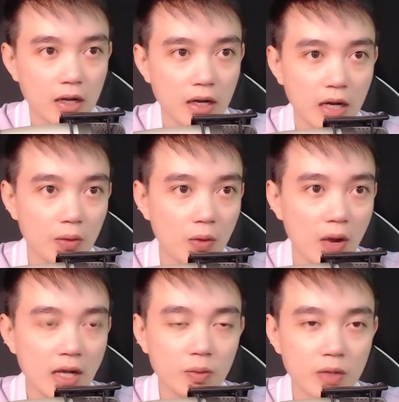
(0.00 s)
Lão
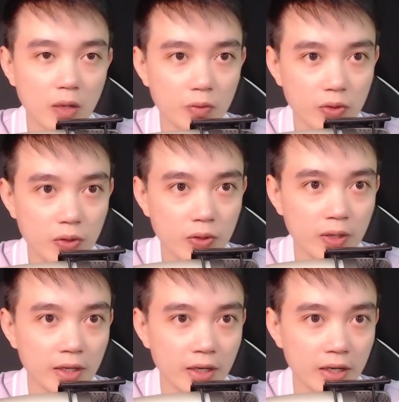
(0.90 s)
Hóa cũng không muốn nói
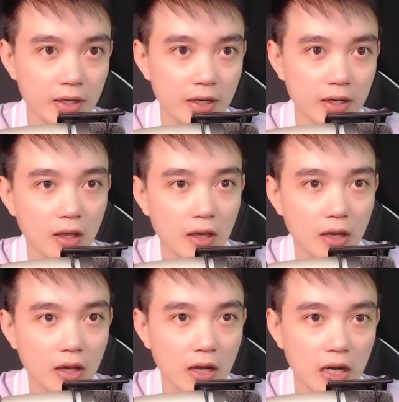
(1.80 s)
chuyện nữa.
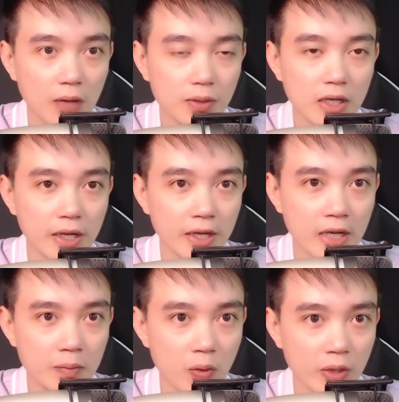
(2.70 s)
Lão cất kỹ lá
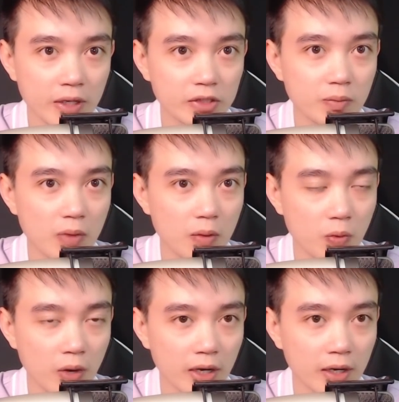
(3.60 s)
bùa vào trong bọc
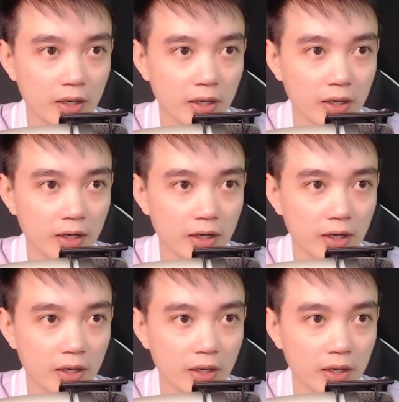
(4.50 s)
quần,